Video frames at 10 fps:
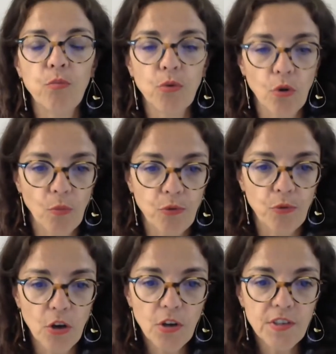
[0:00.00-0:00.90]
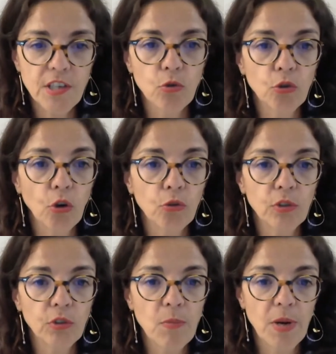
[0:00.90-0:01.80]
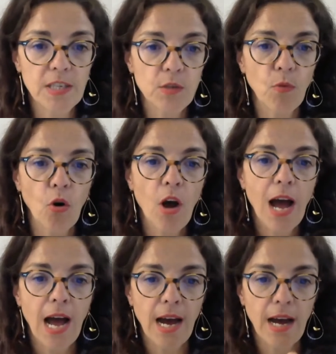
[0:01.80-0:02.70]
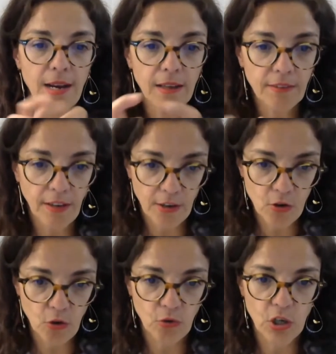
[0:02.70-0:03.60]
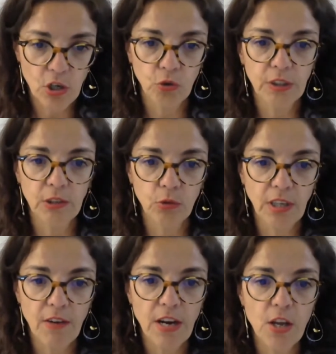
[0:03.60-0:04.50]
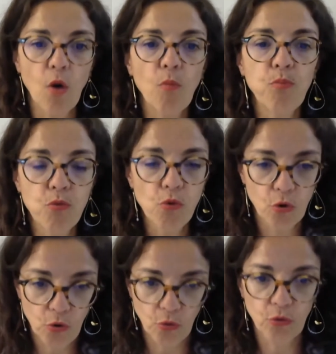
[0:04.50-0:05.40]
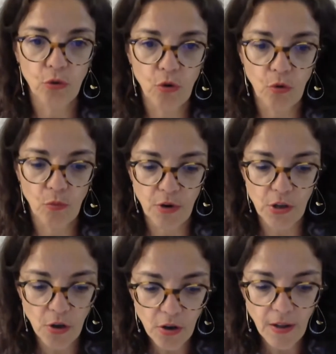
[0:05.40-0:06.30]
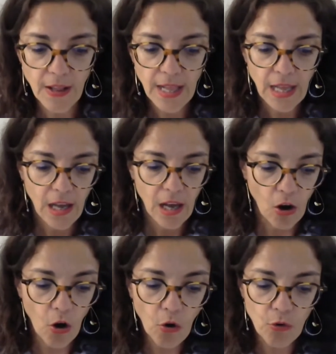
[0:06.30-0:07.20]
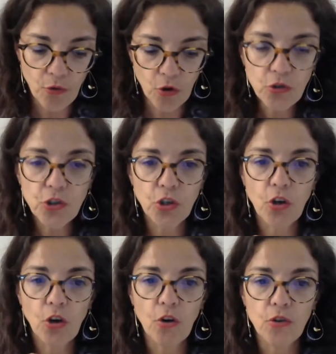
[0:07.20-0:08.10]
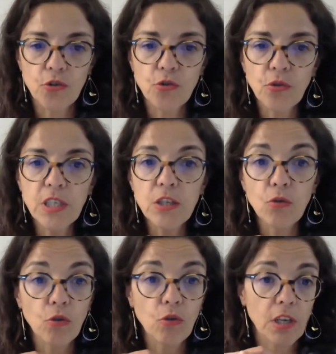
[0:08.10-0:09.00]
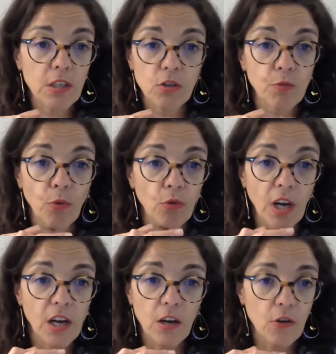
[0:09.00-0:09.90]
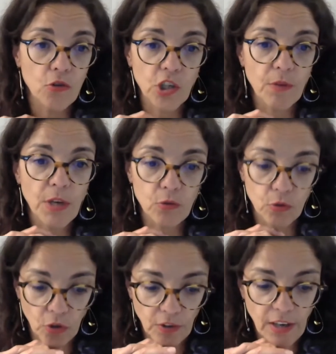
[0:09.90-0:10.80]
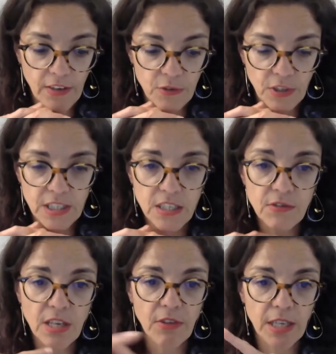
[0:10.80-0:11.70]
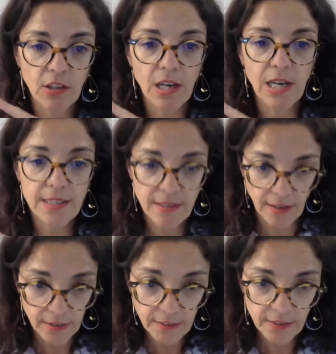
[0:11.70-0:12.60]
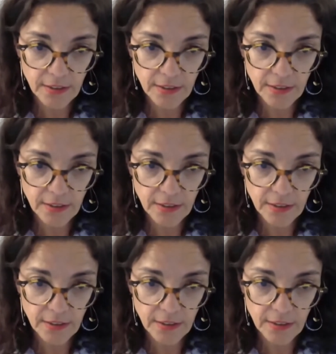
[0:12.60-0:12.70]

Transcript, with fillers: pour l'employeur, c'est le temps de déplacement à l'intérieur de la journée de travail pour le compte de l'employeur. En revanche, ce qui ne correspondra jamais à du temps de travail effectif, ça va être l'astreinte